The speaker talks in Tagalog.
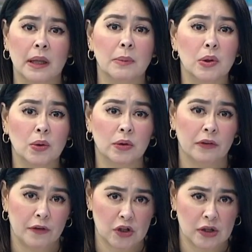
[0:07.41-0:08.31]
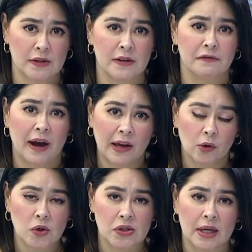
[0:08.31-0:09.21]
immunodeficiency
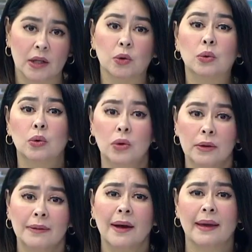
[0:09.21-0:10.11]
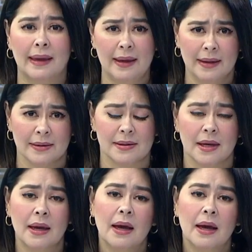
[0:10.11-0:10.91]
virus na nagdudulot ng AIDS.